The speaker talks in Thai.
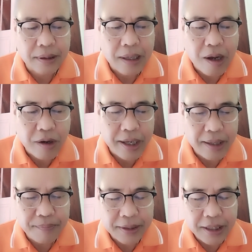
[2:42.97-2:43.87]
เฮาก็เห็น
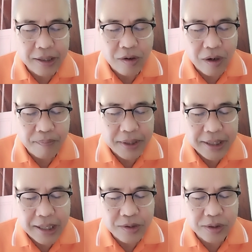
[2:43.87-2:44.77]
มติของประชา
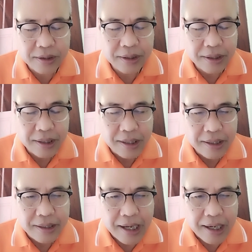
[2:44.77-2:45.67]
ชน
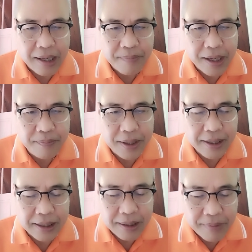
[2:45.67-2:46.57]
อยากให้ไพเป็น
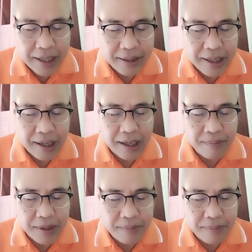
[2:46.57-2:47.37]
รัฐบาลอยากให้ไผ